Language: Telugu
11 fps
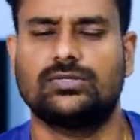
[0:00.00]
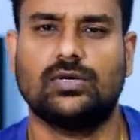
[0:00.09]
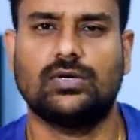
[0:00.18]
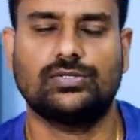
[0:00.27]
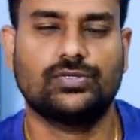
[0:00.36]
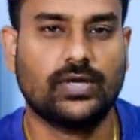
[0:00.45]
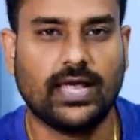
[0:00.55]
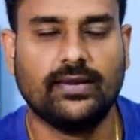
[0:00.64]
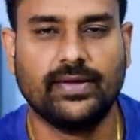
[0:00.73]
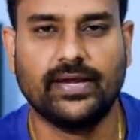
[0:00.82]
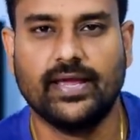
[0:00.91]
సో
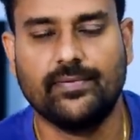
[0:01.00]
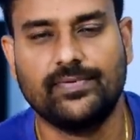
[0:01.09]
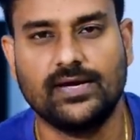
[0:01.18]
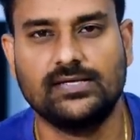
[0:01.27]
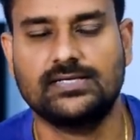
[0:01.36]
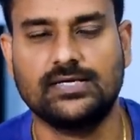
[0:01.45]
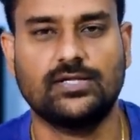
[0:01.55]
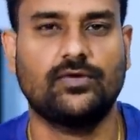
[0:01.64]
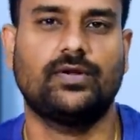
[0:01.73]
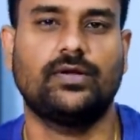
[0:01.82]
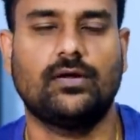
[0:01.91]
చూడాలి మరి ఏ ప్రైస్
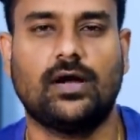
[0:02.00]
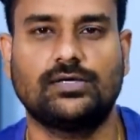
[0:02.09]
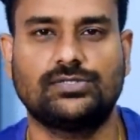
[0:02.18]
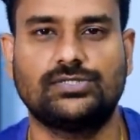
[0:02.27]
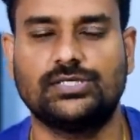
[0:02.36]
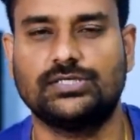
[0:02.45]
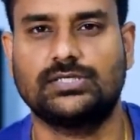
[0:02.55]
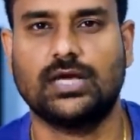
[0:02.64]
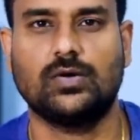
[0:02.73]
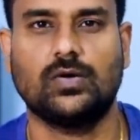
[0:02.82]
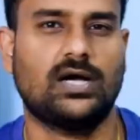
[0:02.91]
రేంజ్లో వీళ్ళు లాంచ్
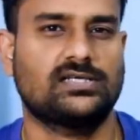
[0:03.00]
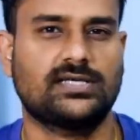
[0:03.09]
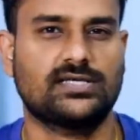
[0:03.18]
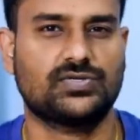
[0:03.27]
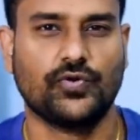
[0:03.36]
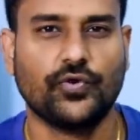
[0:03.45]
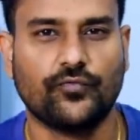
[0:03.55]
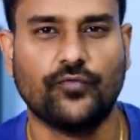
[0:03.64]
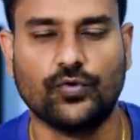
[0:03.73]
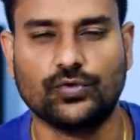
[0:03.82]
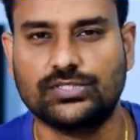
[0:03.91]
చేస్తారో అసస్ రోగ్
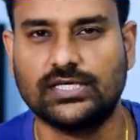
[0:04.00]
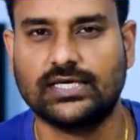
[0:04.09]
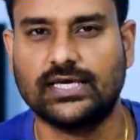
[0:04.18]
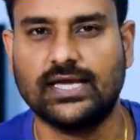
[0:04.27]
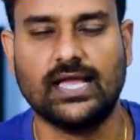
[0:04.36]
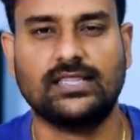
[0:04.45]
ఫోన్ త్రీకి